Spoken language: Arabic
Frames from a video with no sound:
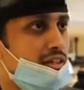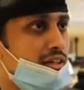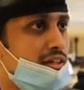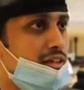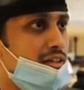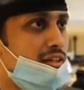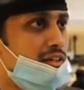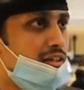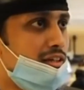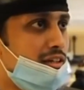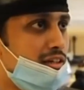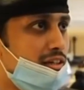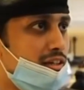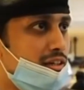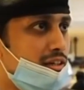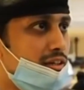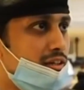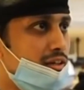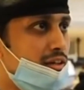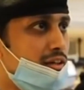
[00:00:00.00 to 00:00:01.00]
الا
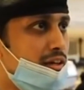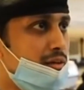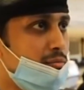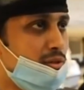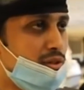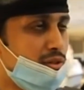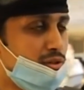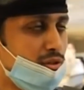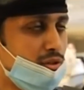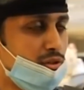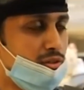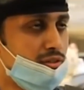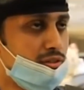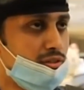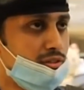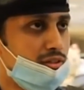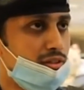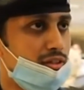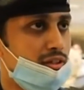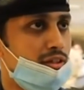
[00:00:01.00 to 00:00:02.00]
عبر الكود
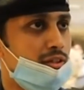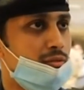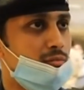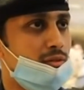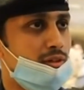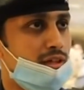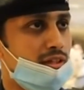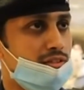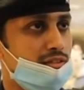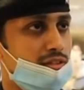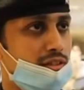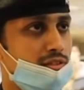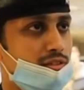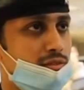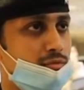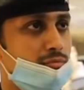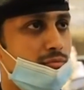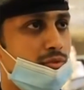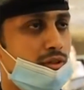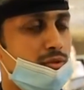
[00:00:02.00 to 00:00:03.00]

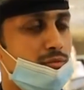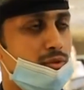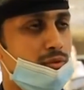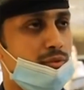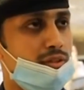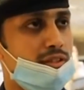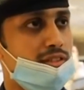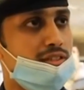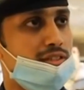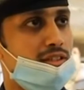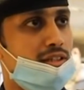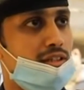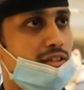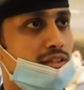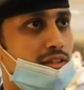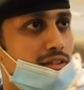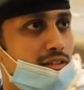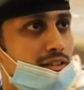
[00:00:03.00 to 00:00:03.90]
المخصص قبل منصه